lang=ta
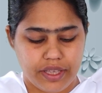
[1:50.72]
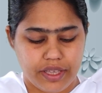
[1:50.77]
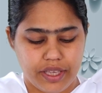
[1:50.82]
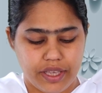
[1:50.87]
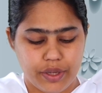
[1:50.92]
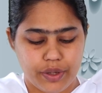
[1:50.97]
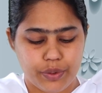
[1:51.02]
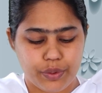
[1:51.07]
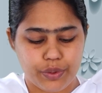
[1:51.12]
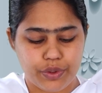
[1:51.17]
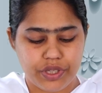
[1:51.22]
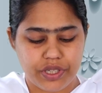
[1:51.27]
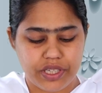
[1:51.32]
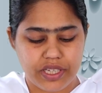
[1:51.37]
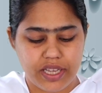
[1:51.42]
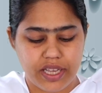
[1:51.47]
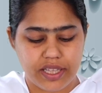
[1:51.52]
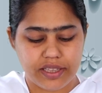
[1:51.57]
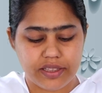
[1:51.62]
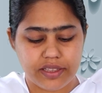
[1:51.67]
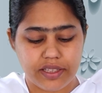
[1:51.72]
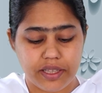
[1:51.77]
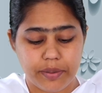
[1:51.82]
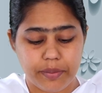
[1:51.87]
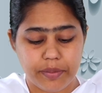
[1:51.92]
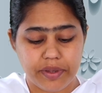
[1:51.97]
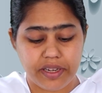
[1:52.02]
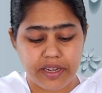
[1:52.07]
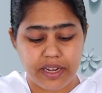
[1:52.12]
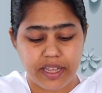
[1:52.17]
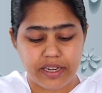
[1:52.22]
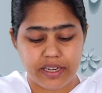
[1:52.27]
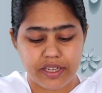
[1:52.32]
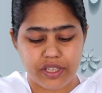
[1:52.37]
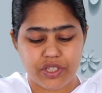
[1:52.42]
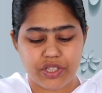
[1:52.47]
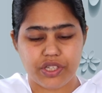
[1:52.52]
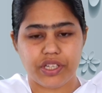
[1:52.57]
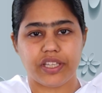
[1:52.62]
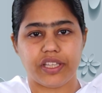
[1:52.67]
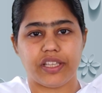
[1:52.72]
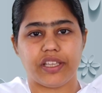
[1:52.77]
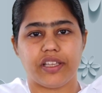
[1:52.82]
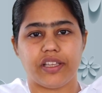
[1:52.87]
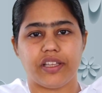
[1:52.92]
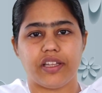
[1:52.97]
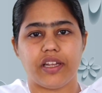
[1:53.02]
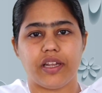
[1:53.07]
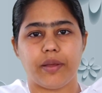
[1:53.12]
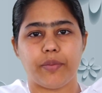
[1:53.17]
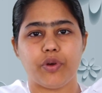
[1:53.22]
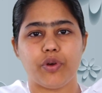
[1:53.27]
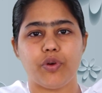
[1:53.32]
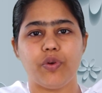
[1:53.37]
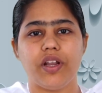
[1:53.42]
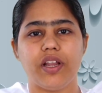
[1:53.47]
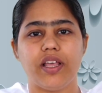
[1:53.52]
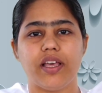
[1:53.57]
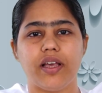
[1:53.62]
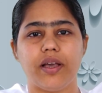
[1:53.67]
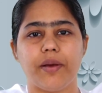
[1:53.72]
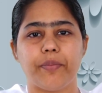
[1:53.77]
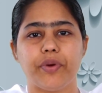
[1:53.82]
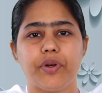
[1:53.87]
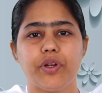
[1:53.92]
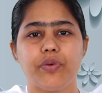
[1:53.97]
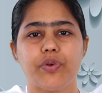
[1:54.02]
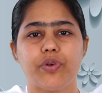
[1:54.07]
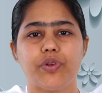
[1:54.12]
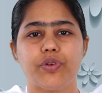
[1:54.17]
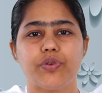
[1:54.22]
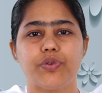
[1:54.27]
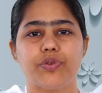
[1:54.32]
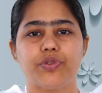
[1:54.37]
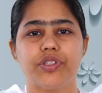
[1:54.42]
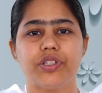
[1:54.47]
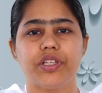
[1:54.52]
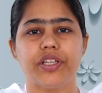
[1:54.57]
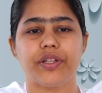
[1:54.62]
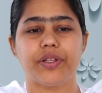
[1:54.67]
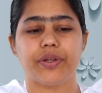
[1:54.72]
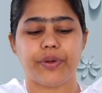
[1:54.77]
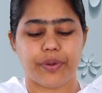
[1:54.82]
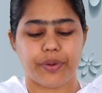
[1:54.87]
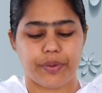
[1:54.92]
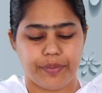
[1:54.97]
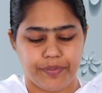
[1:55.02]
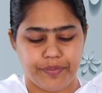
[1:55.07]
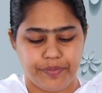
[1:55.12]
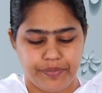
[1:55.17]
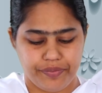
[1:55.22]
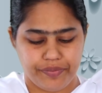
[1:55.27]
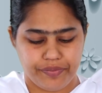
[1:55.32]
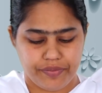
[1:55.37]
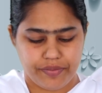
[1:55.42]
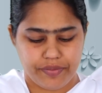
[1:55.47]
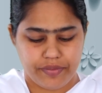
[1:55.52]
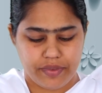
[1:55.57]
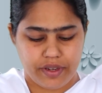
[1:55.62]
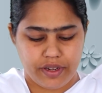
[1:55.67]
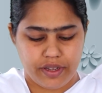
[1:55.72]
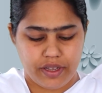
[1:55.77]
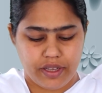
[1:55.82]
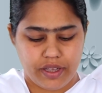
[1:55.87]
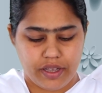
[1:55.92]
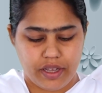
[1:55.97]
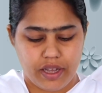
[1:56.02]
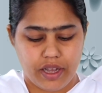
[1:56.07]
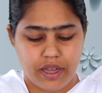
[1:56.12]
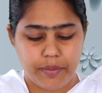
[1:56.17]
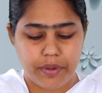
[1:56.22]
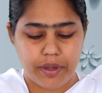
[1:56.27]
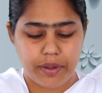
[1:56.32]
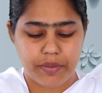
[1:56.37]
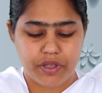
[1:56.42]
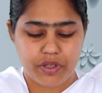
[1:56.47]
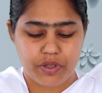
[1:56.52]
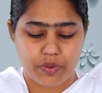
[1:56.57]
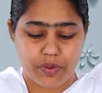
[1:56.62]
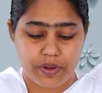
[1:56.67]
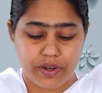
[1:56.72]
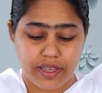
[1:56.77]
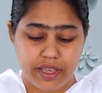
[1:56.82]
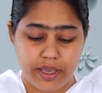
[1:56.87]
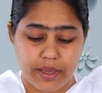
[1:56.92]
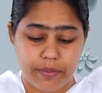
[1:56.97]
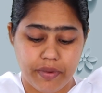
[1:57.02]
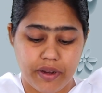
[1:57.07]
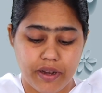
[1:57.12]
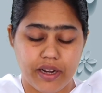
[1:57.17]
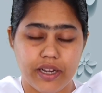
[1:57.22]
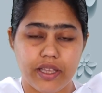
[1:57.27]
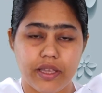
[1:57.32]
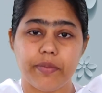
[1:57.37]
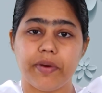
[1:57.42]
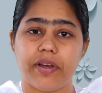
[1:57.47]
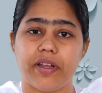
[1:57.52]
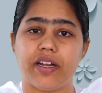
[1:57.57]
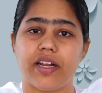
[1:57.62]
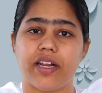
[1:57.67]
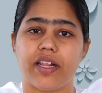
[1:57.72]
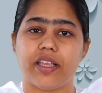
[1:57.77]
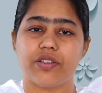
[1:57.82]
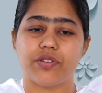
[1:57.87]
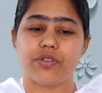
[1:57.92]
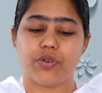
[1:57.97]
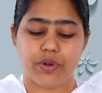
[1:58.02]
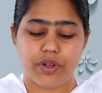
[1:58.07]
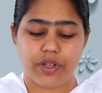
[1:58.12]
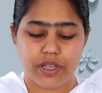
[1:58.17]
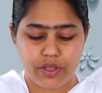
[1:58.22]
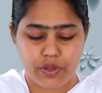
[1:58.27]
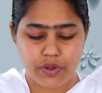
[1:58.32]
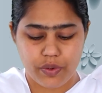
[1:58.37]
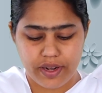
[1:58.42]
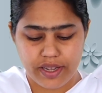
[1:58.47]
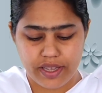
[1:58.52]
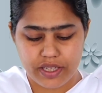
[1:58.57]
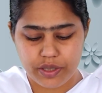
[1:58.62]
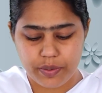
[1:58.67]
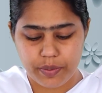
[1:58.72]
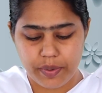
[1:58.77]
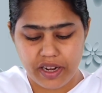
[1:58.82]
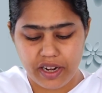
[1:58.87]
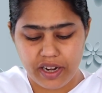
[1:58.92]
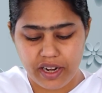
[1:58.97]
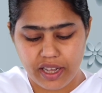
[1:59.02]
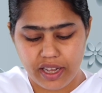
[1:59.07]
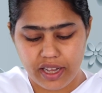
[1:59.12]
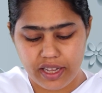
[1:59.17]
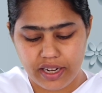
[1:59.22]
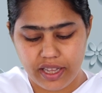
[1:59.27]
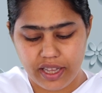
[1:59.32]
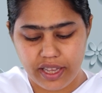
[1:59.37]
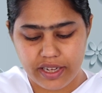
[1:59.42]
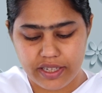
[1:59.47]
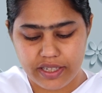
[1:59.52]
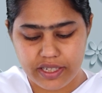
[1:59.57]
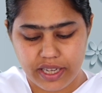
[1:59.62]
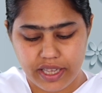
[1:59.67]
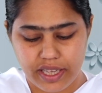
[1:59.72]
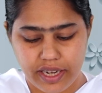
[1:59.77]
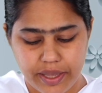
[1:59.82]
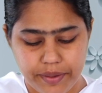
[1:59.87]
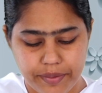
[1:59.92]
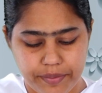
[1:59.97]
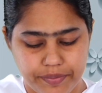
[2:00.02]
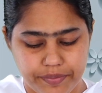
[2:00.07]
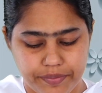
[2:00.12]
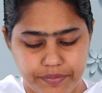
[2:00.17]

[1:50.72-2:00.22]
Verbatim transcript: இ குஷி अंदर में செய் நமக்குள்ள அப்படி ஒரு குஷி இருக்கணும் ஹமாபி அபி மாலிக் பண்றேன் சொர்க்கத்தினுடைய எஜமானனாக நான் ஆயிட்டு இருக்கிறேன்